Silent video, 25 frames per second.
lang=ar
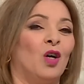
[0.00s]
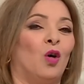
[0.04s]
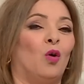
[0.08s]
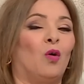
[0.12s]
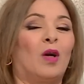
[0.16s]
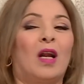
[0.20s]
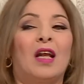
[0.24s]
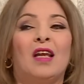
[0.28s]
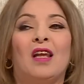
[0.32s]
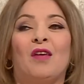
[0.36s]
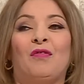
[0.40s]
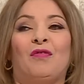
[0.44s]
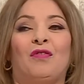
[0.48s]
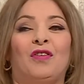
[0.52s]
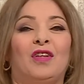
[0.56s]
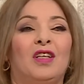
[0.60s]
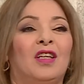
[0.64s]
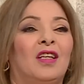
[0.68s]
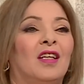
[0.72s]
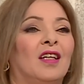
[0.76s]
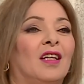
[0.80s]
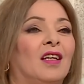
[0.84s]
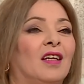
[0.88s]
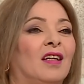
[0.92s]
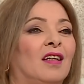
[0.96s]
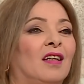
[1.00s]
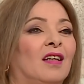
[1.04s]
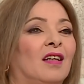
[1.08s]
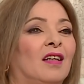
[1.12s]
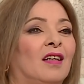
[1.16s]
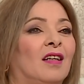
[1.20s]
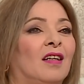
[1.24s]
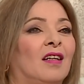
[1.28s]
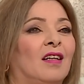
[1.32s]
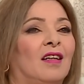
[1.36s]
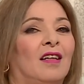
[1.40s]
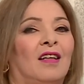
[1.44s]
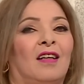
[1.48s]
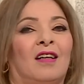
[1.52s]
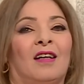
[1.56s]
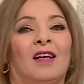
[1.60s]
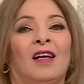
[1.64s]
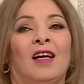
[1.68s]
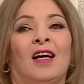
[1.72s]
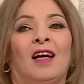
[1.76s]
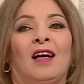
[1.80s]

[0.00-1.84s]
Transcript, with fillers: ورانا في آه،